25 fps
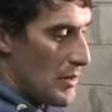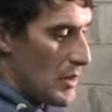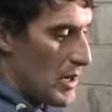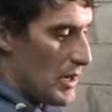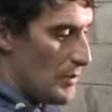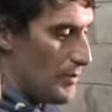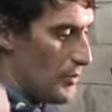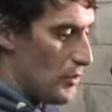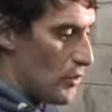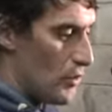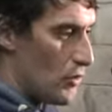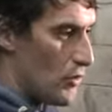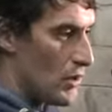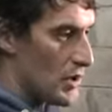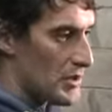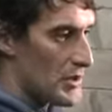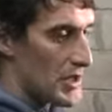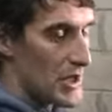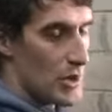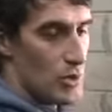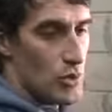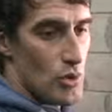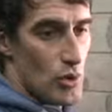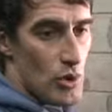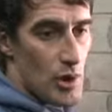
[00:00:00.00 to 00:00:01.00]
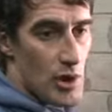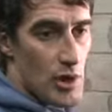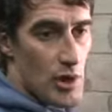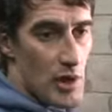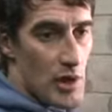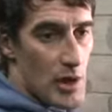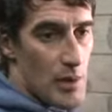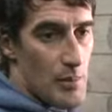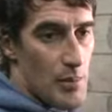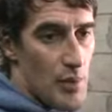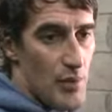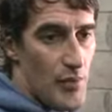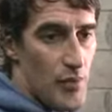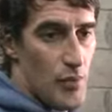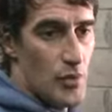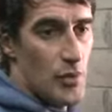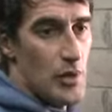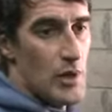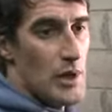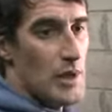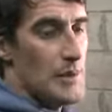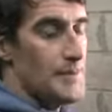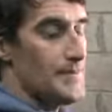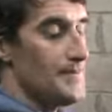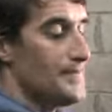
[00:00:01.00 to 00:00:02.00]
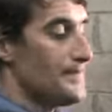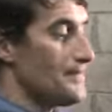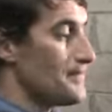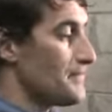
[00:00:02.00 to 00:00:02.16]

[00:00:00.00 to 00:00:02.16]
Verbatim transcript: hablar poco, hacer autocrítica profunda,